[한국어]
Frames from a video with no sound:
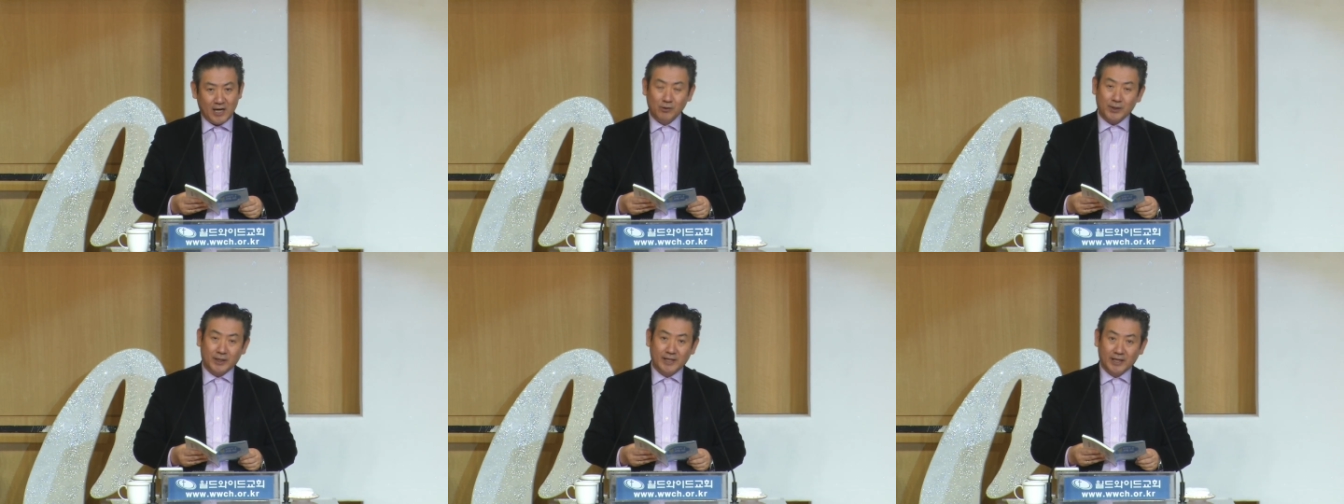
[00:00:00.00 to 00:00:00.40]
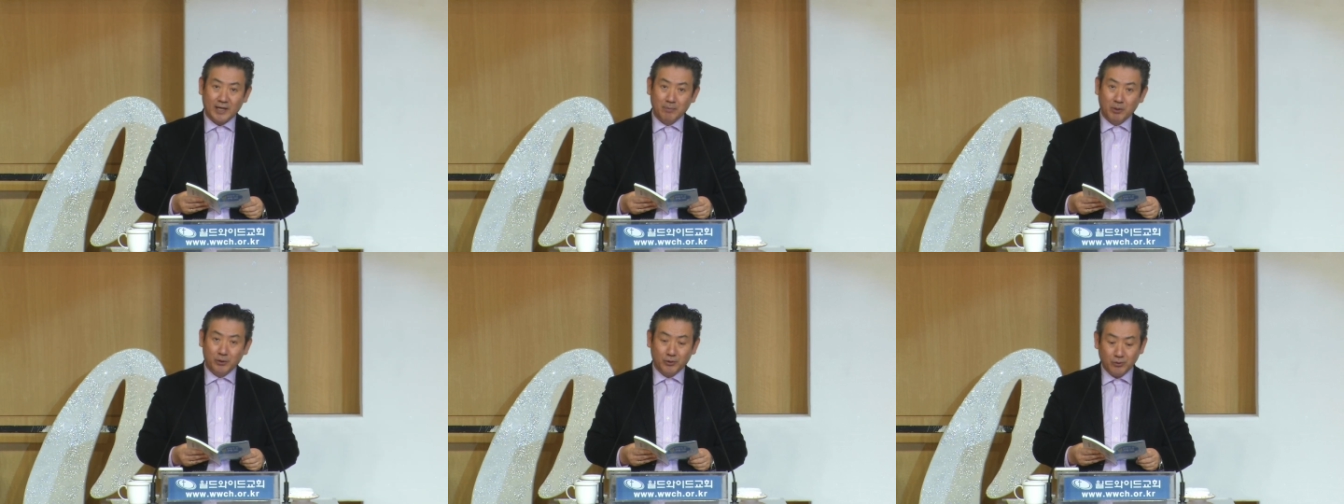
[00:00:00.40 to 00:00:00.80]
하늘과
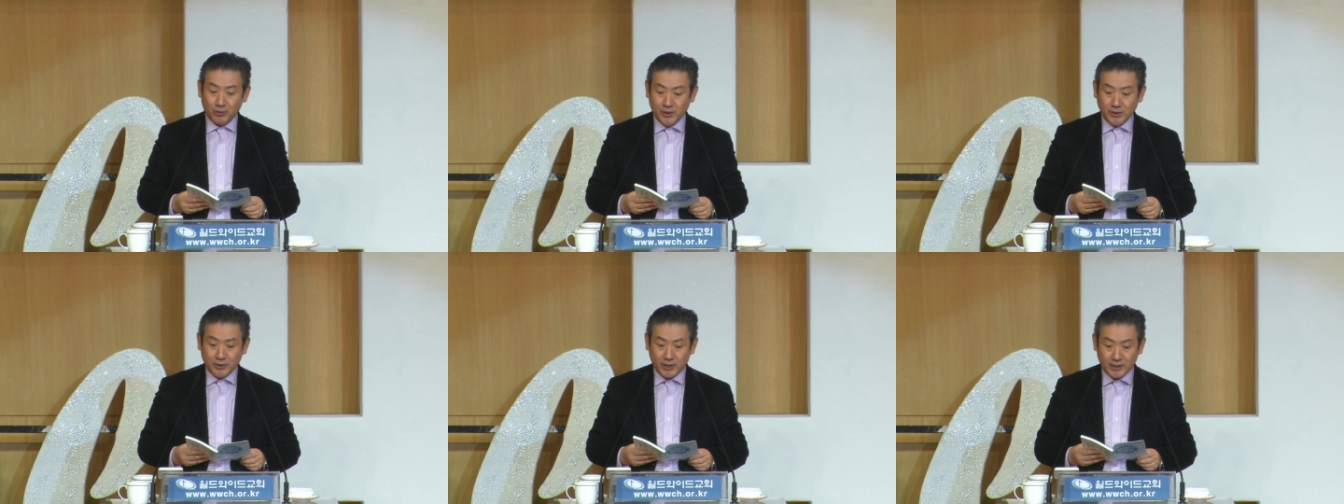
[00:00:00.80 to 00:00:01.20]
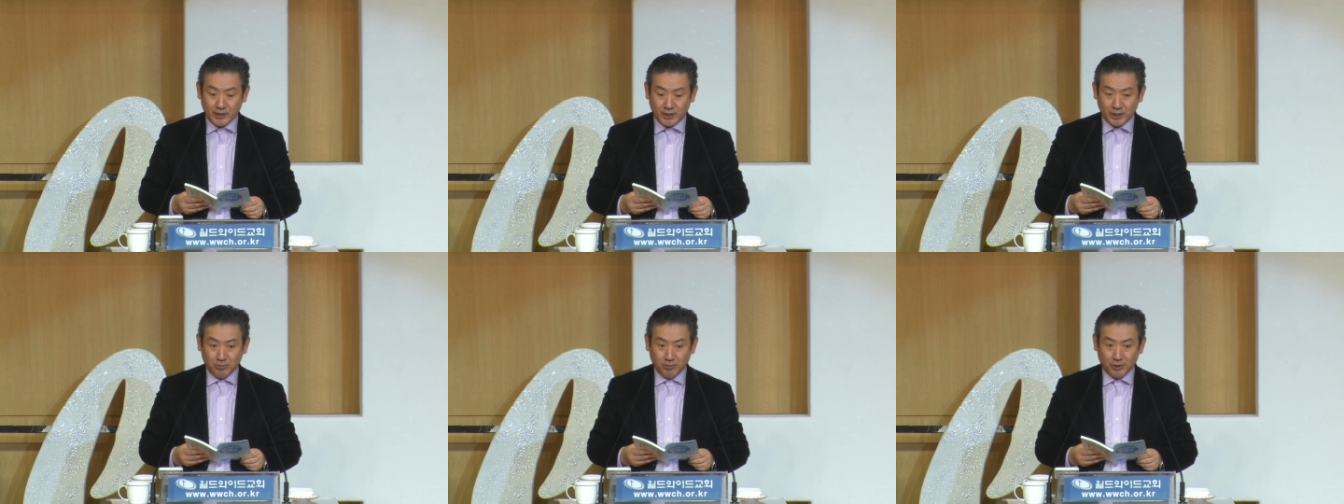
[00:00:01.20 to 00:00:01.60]
땅의 모든
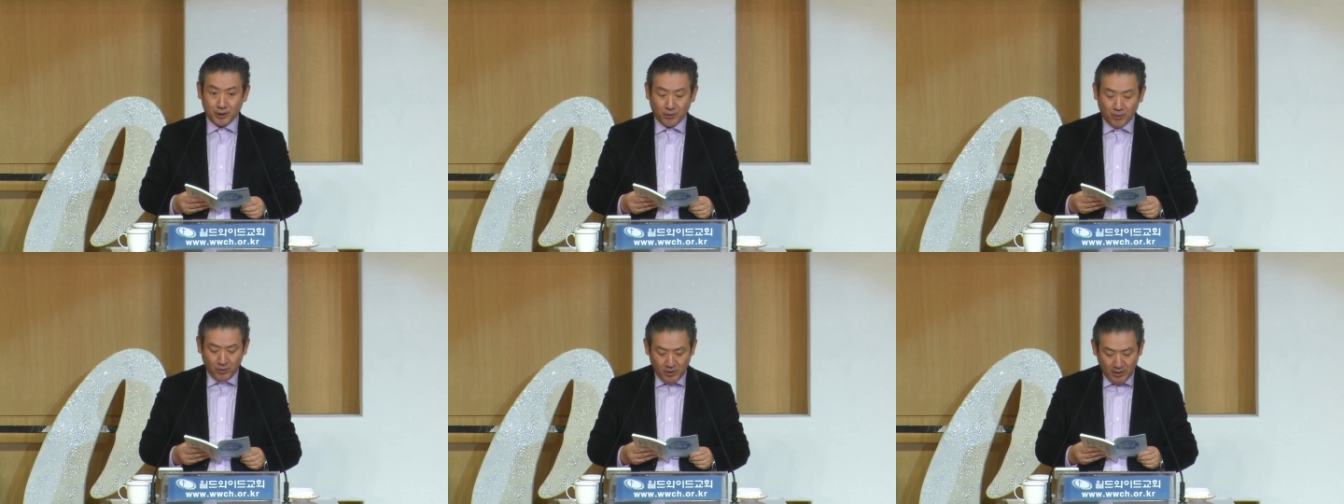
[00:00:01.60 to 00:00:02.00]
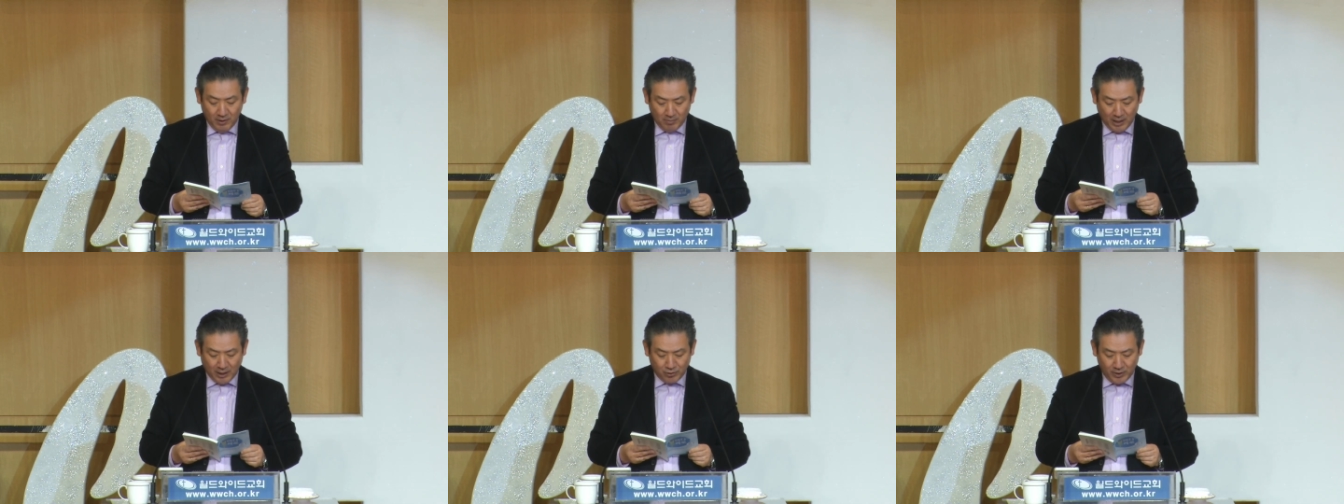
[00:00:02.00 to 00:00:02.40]
권세를 지신 분이고
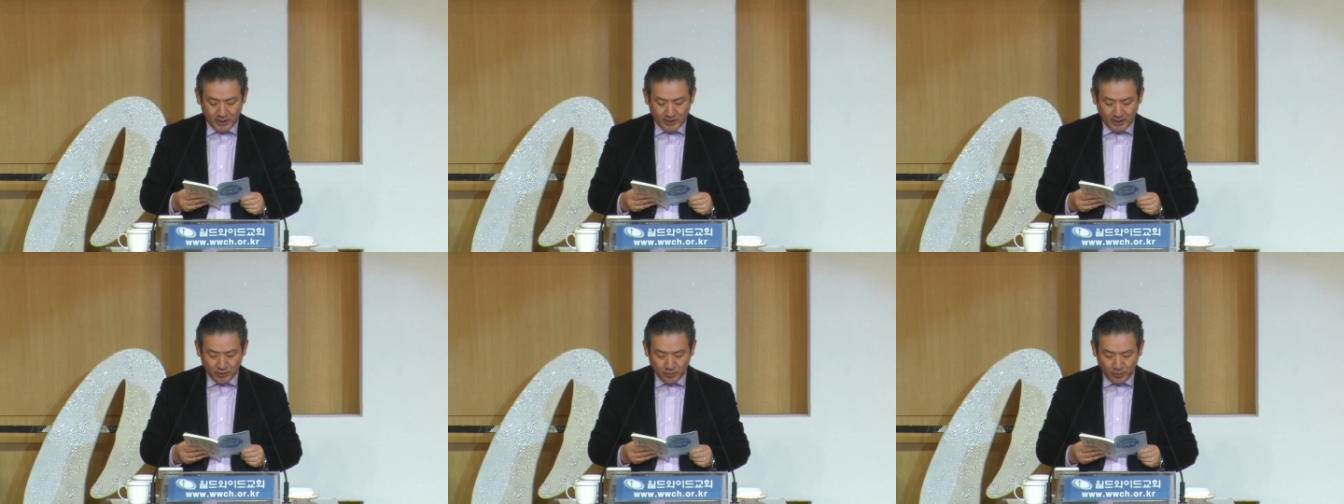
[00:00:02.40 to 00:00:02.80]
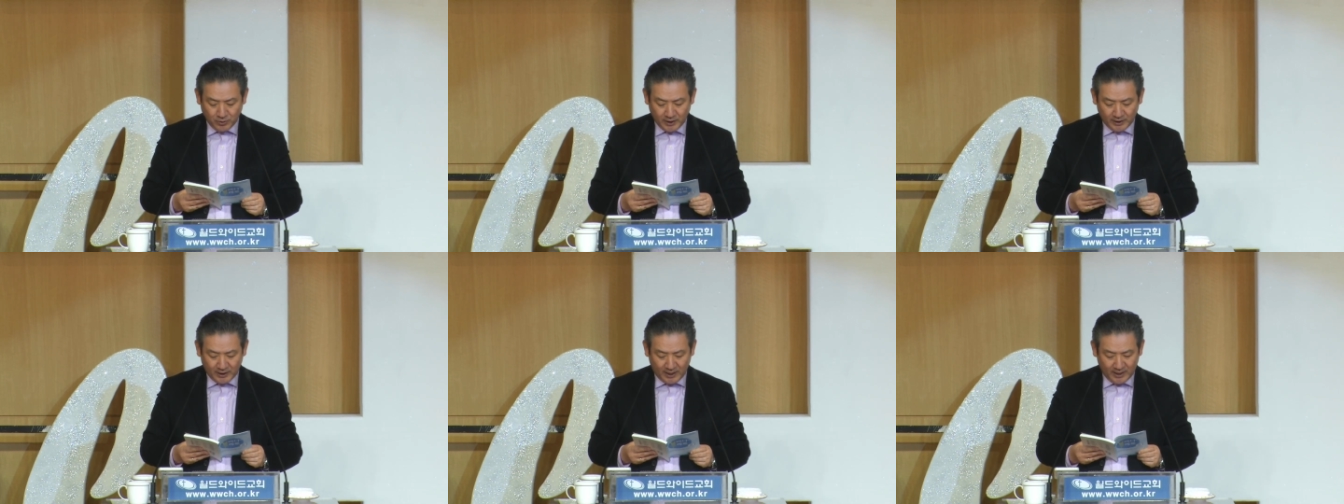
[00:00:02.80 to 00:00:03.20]
만유의
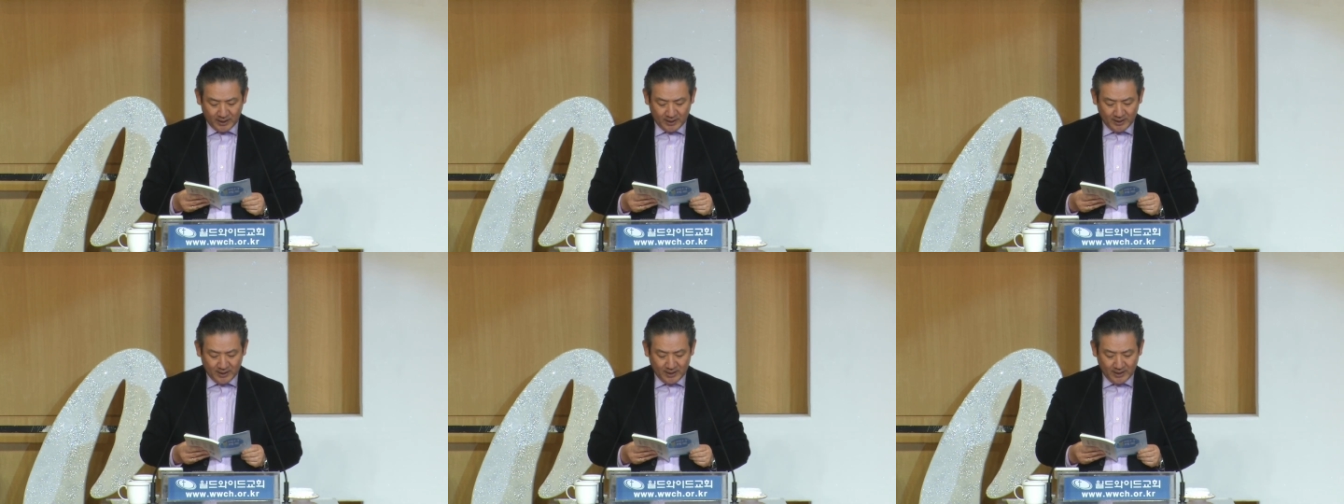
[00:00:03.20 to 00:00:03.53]
상속자다.